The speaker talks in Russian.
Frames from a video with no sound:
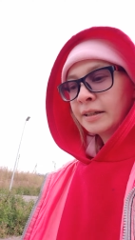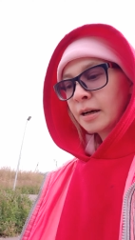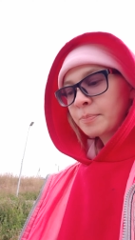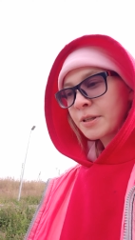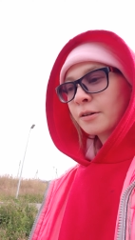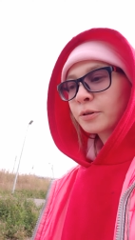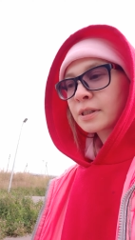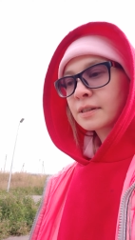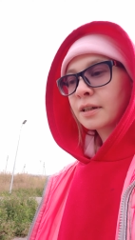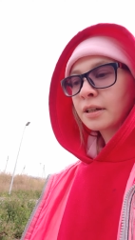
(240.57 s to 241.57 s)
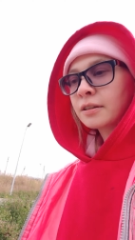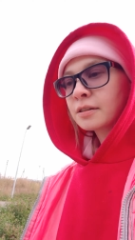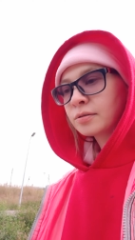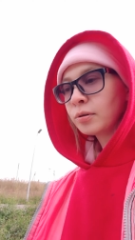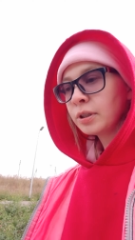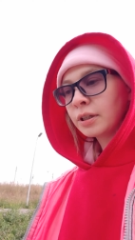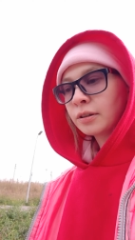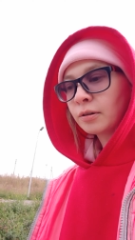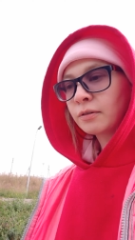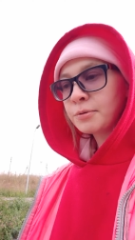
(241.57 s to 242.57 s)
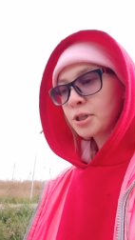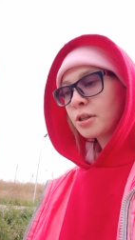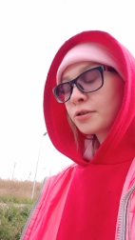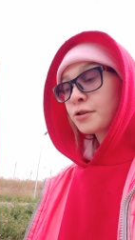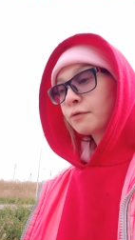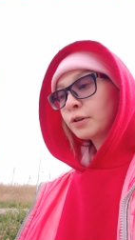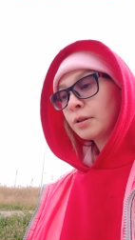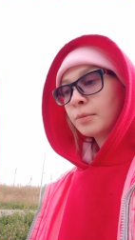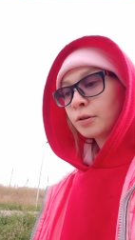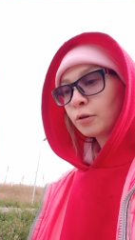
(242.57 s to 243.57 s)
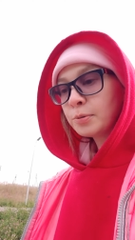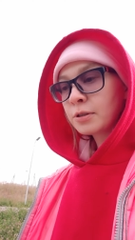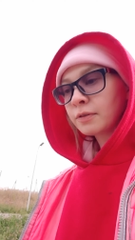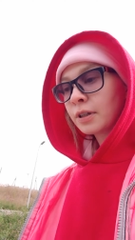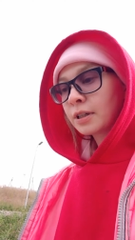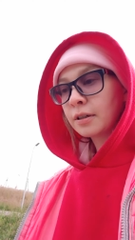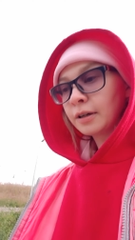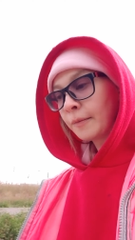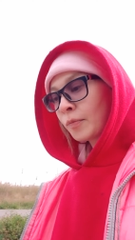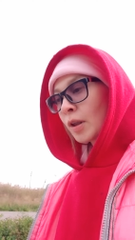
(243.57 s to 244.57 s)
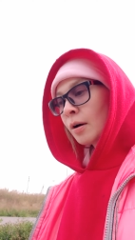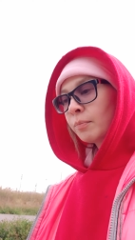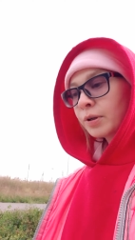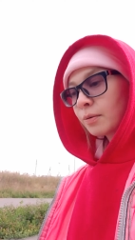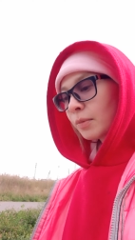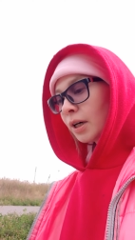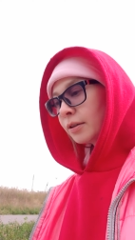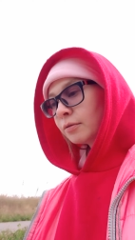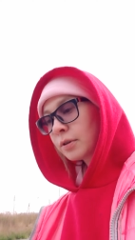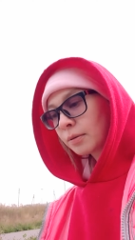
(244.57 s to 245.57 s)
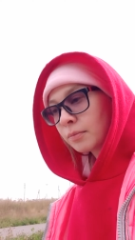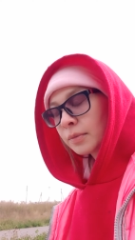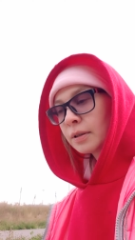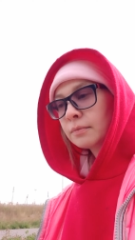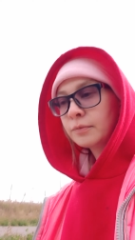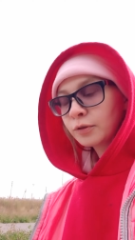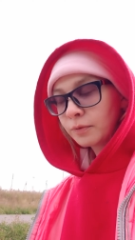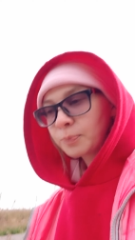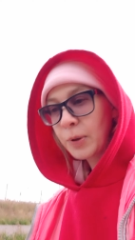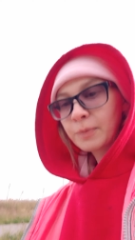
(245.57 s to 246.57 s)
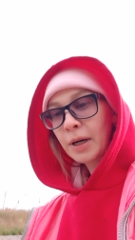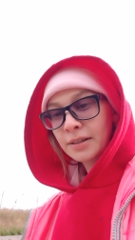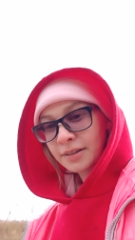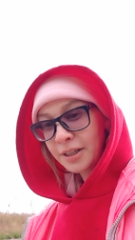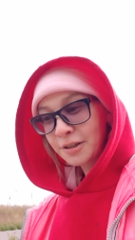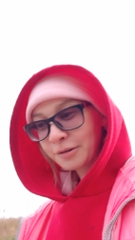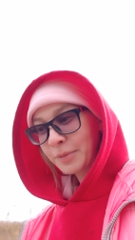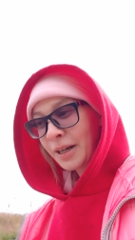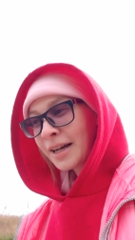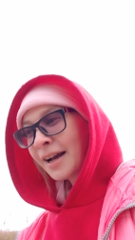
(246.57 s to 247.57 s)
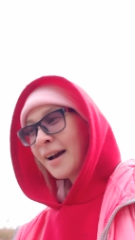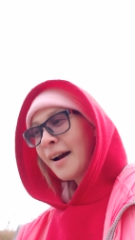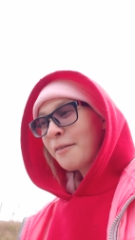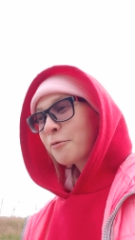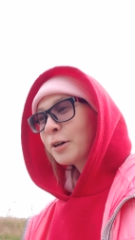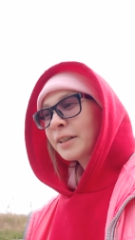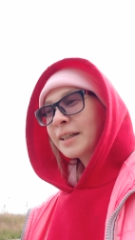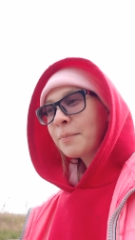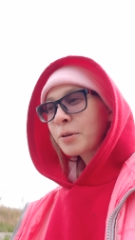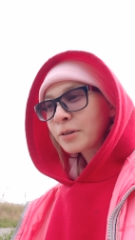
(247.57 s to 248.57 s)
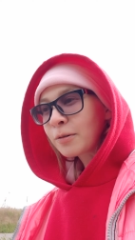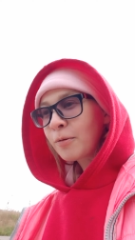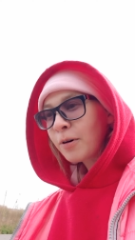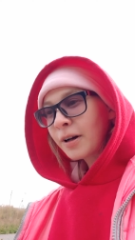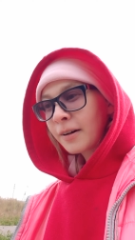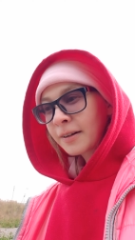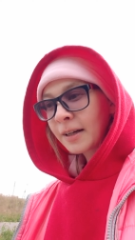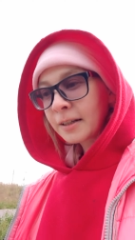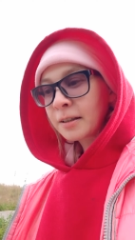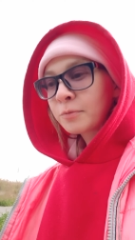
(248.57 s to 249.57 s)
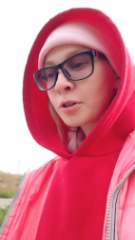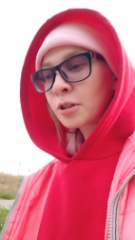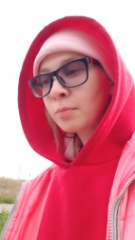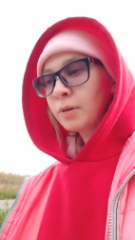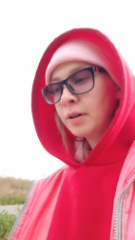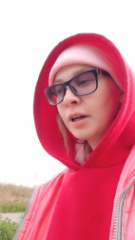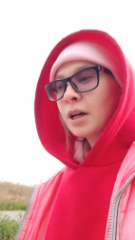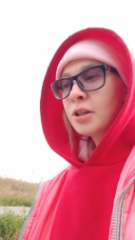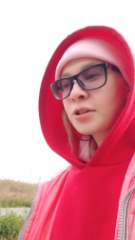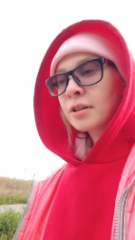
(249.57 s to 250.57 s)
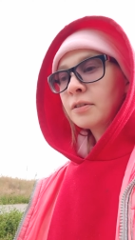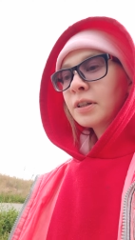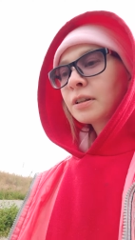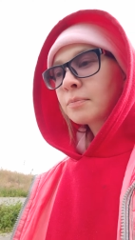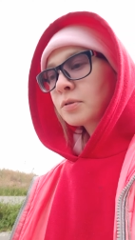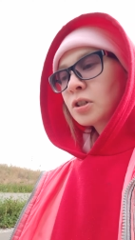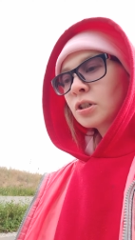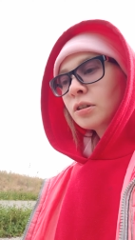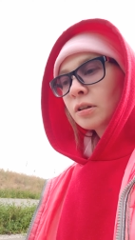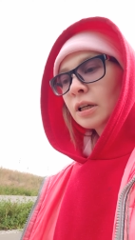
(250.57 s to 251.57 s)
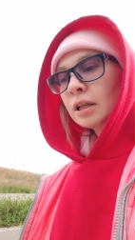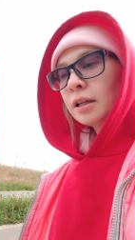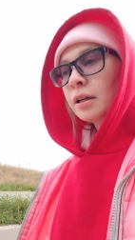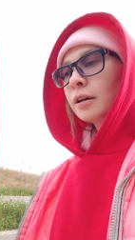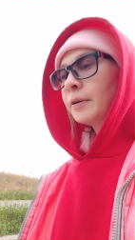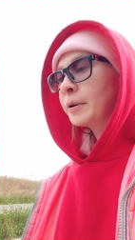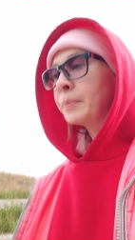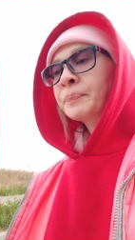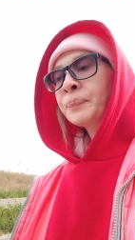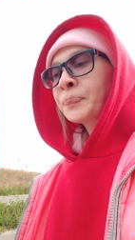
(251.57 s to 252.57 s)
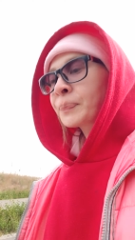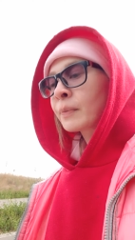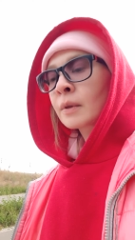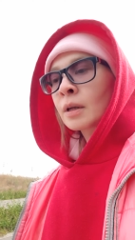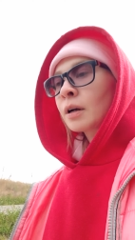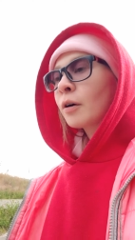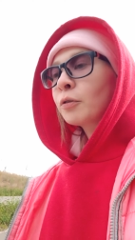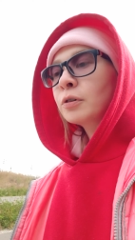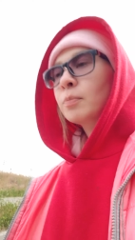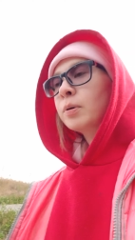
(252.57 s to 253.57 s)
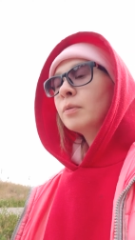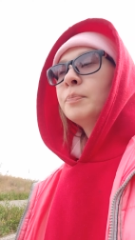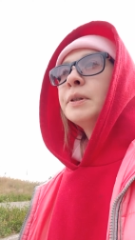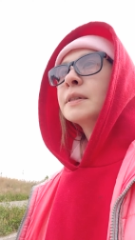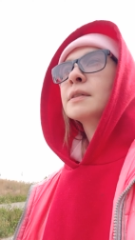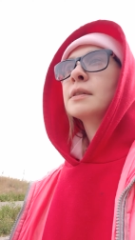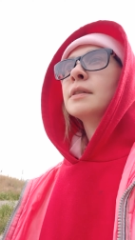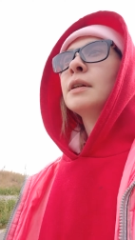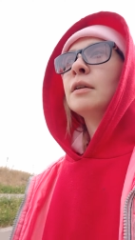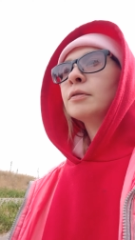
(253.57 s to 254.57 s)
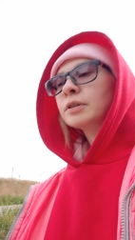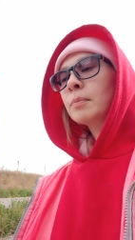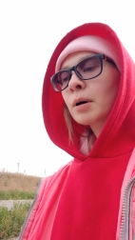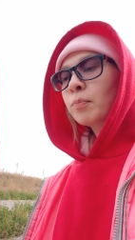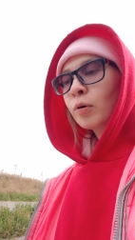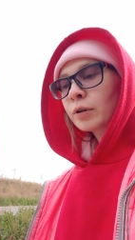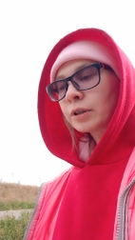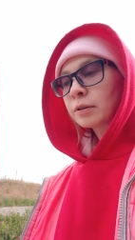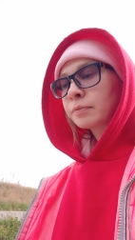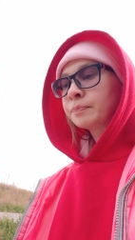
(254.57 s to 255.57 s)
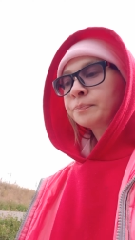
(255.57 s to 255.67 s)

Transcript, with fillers: абсолютно закрытой зоной, которые вообще ничего не имеют общего к пониманию там ну, вы понимаете, да, о чем я? Вот, я про другое. Я к тому, чтобы человек там жил или какой-то был бизнес, или он там работал.